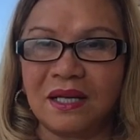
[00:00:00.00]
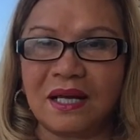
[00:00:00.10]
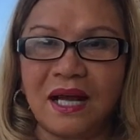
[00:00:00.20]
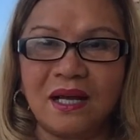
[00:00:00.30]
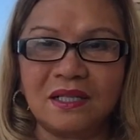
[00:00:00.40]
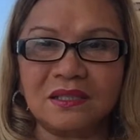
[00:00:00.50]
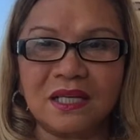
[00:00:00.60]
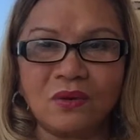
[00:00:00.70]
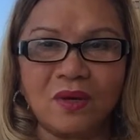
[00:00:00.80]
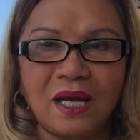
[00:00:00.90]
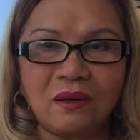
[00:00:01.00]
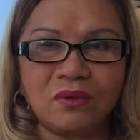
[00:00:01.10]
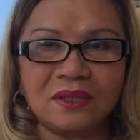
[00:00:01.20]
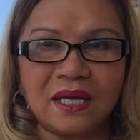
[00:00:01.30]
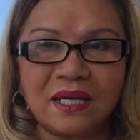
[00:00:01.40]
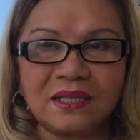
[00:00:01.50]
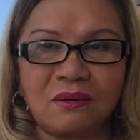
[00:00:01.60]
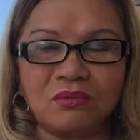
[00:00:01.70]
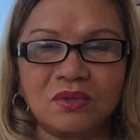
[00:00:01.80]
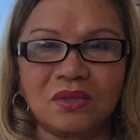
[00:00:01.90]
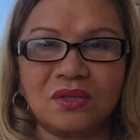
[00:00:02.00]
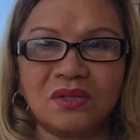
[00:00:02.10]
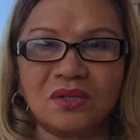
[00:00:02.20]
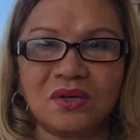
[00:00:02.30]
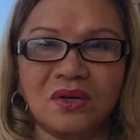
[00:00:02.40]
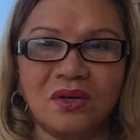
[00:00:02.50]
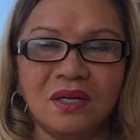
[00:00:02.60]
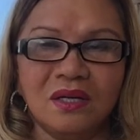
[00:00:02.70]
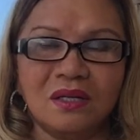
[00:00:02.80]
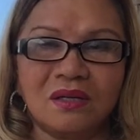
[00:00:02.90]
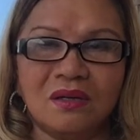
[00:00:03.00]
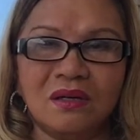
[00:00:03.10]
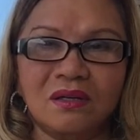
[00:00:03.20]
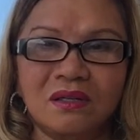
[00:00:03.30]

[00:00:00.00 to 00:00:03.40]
ai ở nhà quê ai cũng có nhà rộng có có có